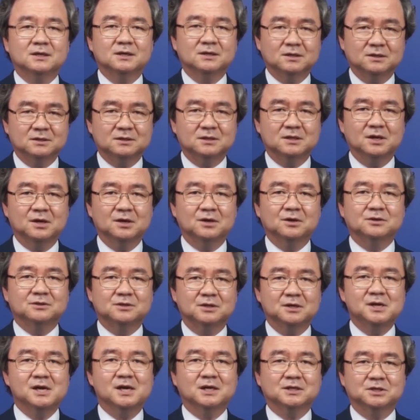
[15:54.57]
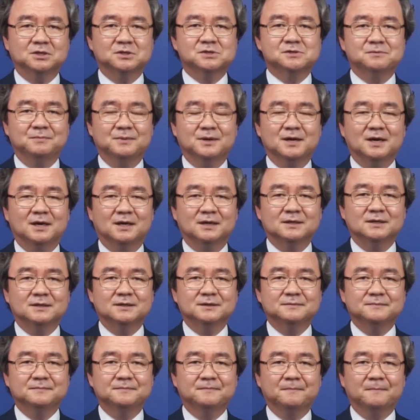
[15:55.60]
그때 어떻게 하셨습니까?
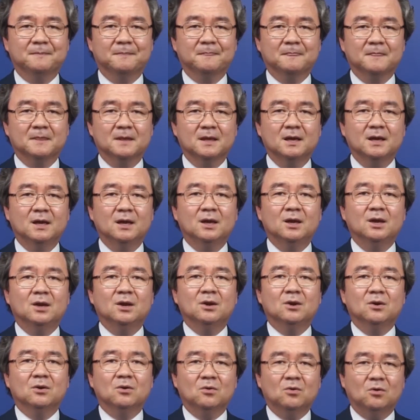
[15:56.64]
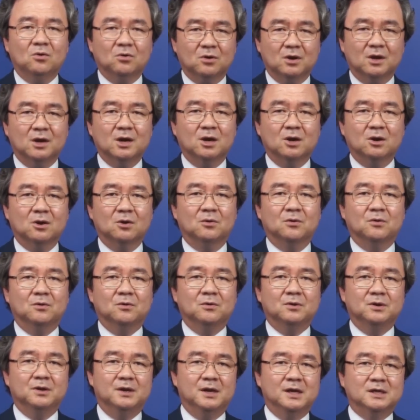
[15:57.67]
코로나로
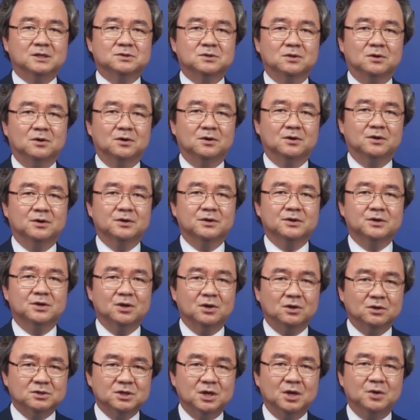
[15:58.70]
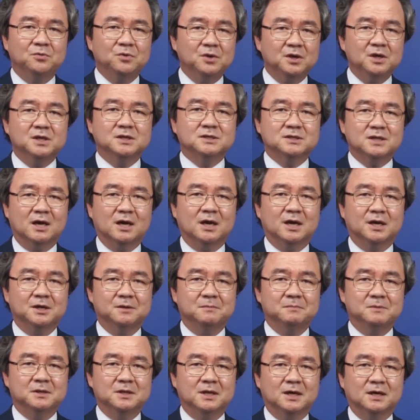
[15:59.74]
인해서 경제 위기
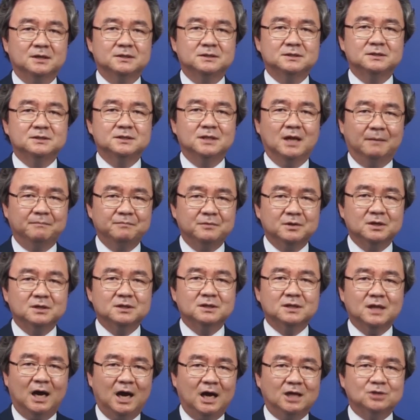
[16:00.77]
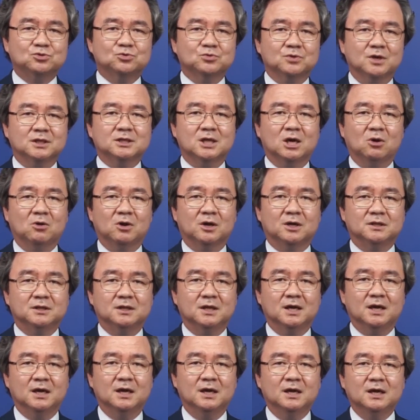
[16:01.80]
상황입니다. 남들은 다 죽겠다고
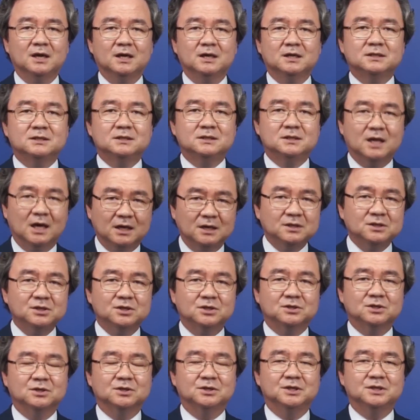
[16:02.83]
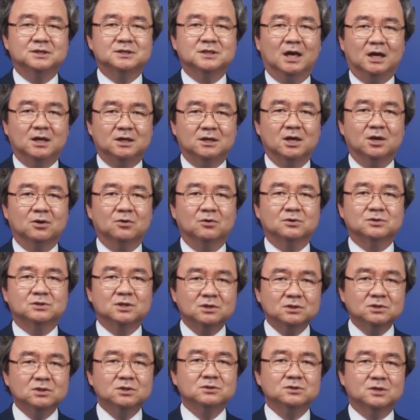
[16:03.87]
하는데 나는 여전히 잘 되고
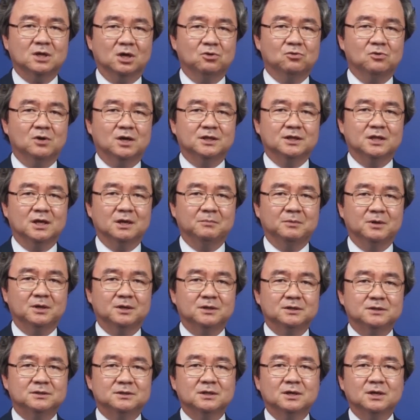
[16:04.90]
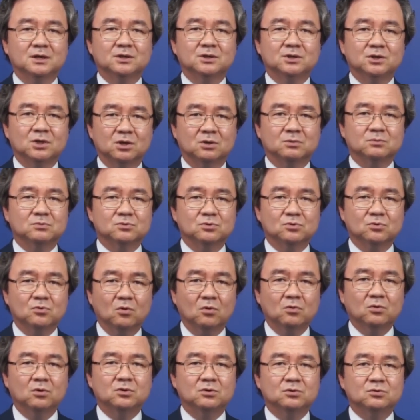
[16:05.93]
승승장구한다면 여러분 그
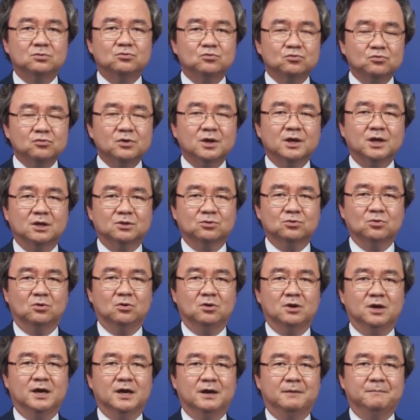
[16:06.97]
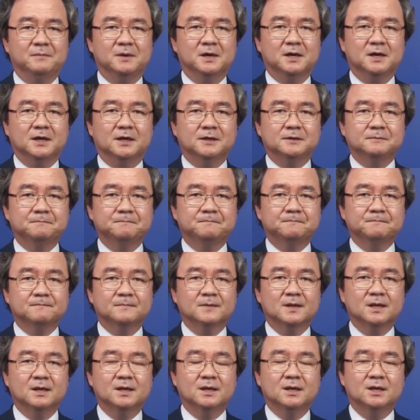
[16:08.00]
공을 누구에게 돌려야 합니까?
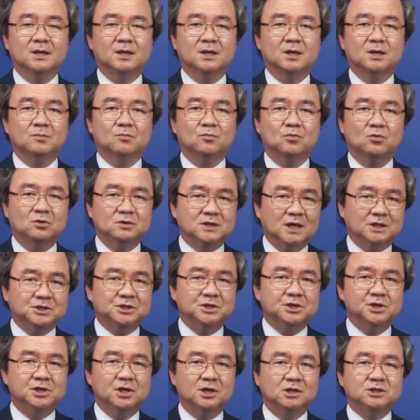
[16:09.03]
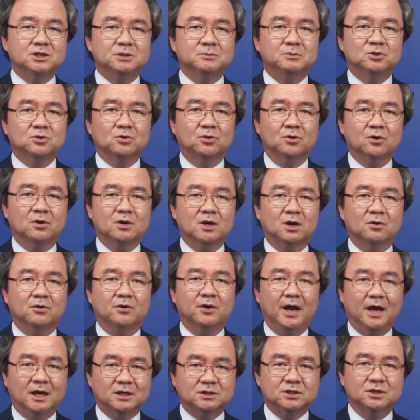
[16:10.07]
물론 자신이 열심히
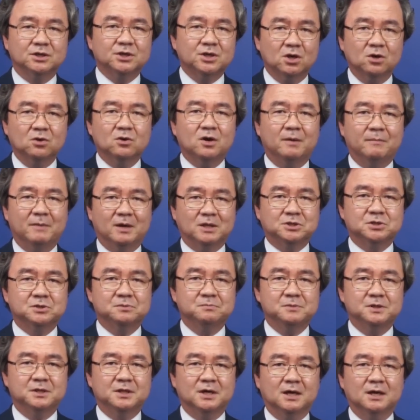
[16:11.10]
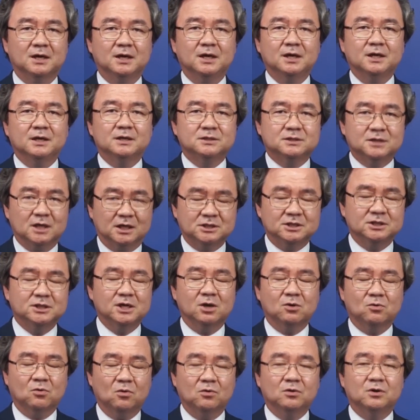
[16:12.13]
노력하고 애쓴 결과 맞습니다.
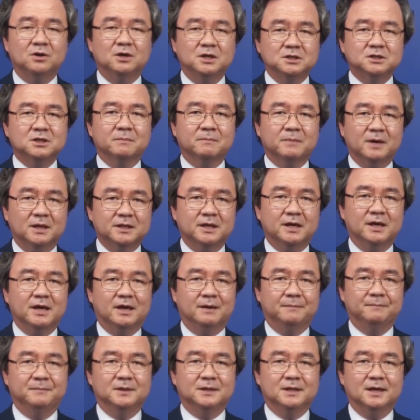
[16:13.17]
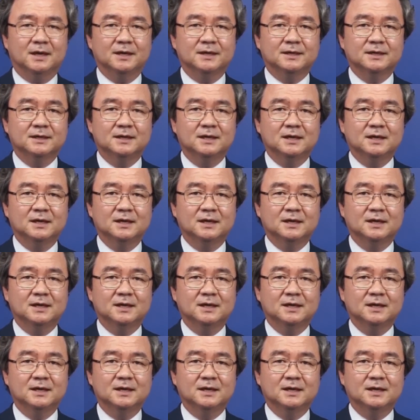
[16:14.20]
자신의 공을 인정받아야 합니다.